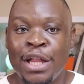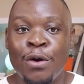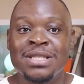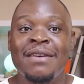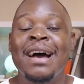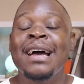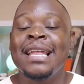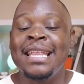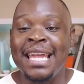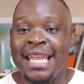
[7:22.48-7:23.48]
Donc, ça va
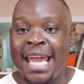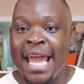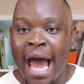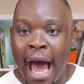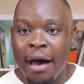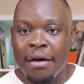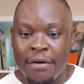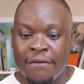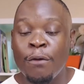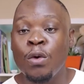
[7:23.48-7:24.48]
t'aider à
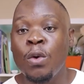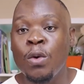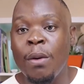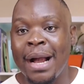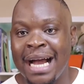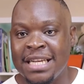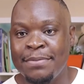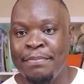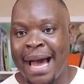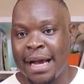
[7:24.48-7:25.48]
follow le
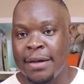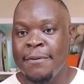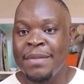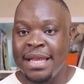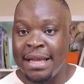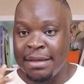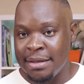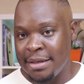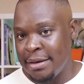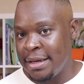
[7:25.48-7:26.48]
cashback back
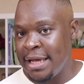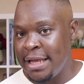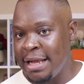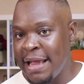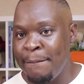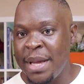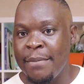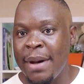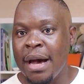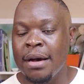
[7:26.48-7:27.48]
des de,
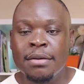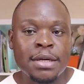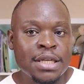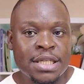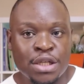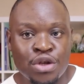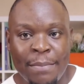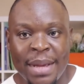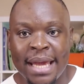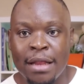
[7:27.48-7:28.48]
paiements, si tu
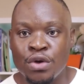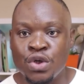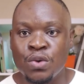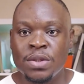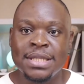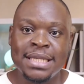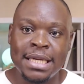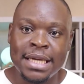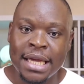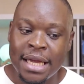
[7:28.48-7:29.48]
as payé quelque chose,
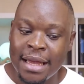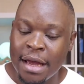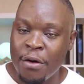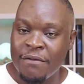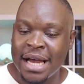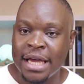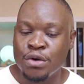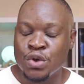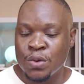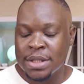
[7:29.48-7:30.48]
ici on vend
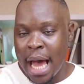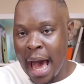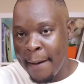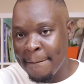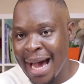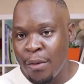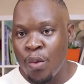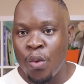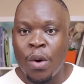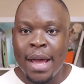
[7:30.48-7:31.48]
quelque chose à bas
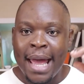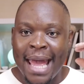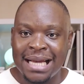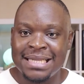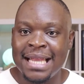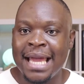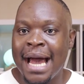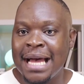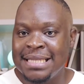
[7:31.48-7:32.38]
coût, etc.